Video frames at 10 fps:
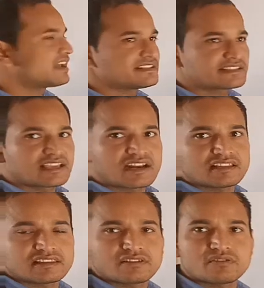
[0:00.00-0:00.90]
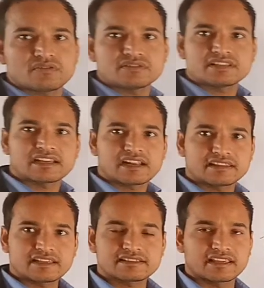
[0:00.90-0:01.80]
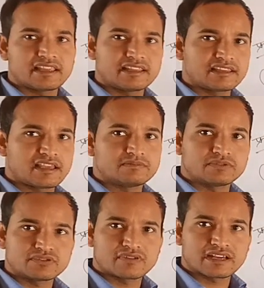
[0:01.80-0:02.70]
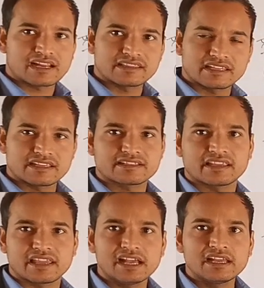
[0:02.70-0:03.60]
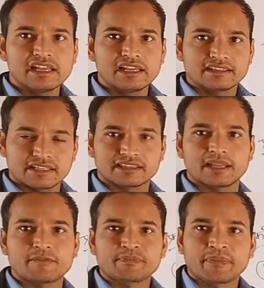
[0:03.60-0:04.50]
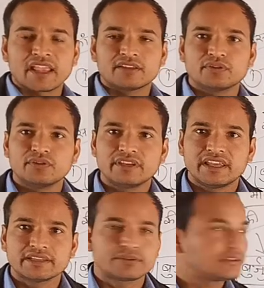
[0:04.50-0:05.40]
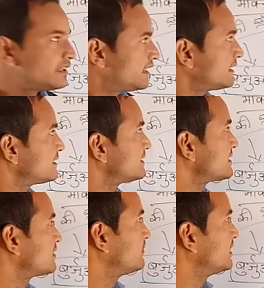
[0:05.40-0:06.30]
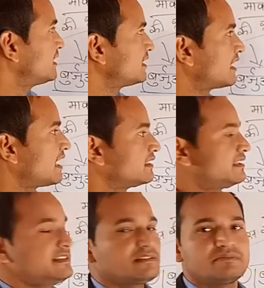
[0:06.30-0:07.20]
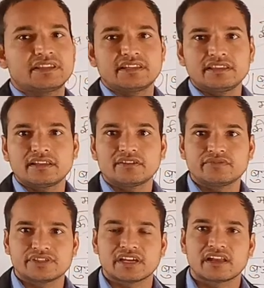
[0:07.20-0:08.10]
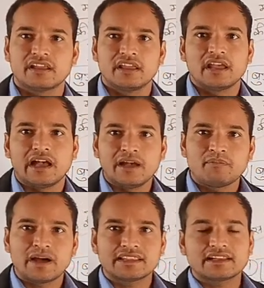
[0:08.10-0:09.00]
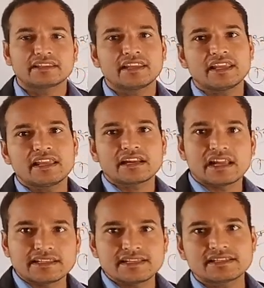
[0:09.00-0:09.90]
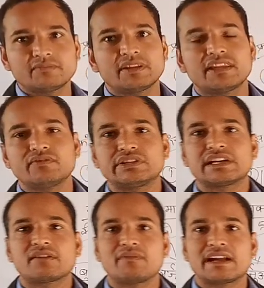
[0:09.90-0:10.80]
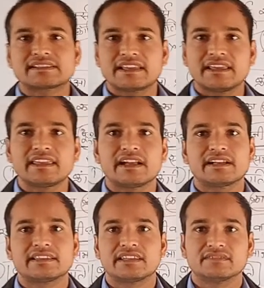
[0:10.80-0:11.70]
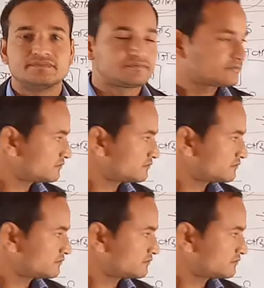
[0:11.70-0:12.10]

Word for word: फ्रांस की क्रांति को कौन सी क्रांति की संज्ञा देता है बुर्जुआ क्रांति की संज्ञा देता है तो ये तो थे किससे संबंधित क्रांति संबंधित विचार अब बात करते हैं कि राज्य संबंधी विचार मार्क्स के क्या कहते हैं